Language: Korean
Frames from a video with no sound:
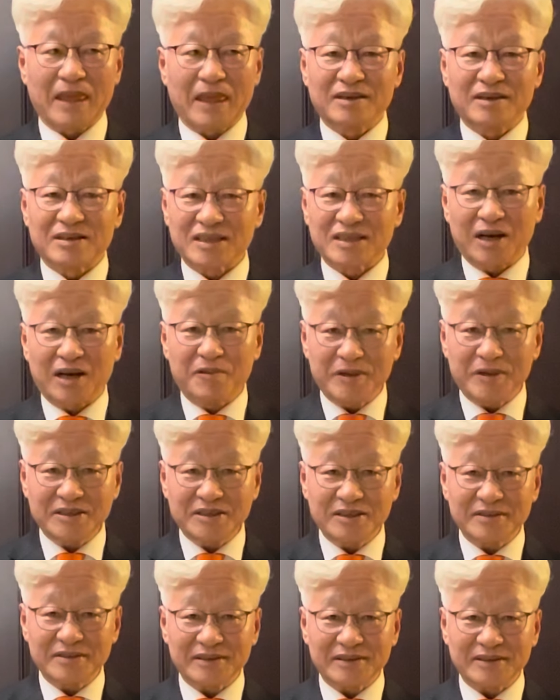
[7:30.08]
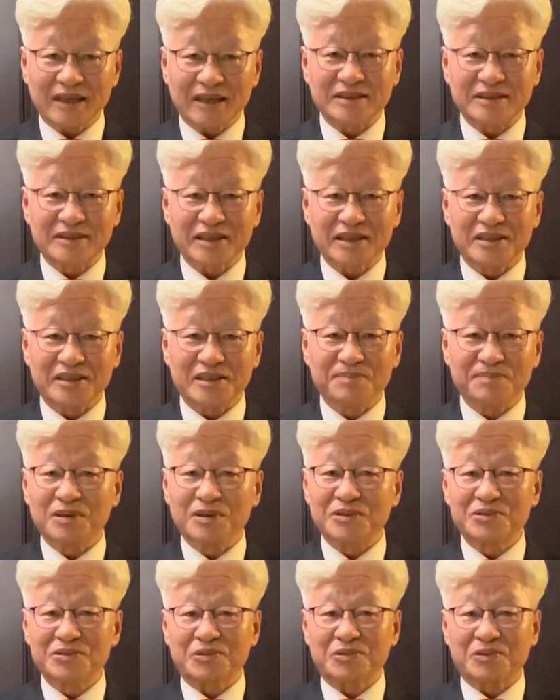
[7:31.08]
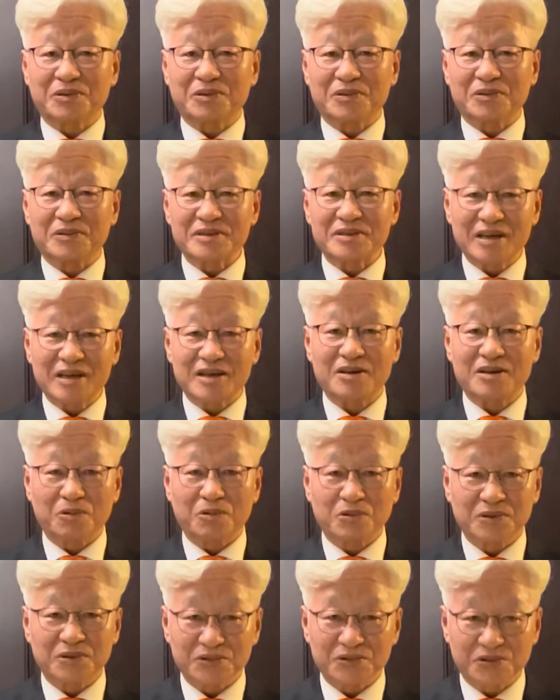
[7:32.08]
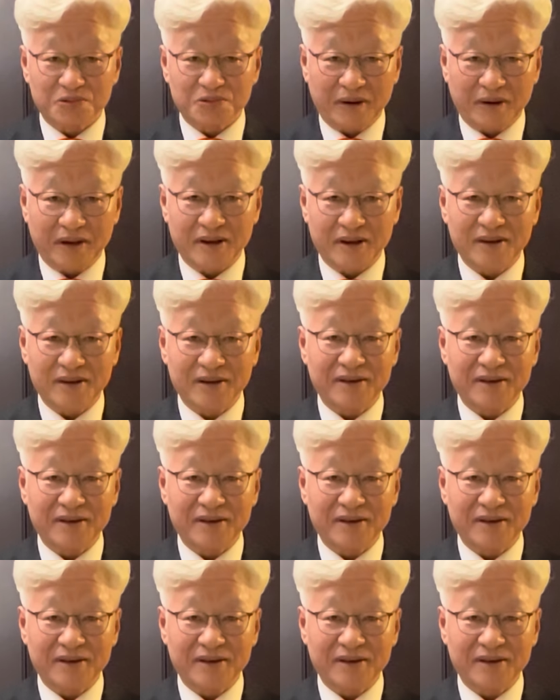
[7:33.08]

사회적 약자의 보수로 살아오던 중에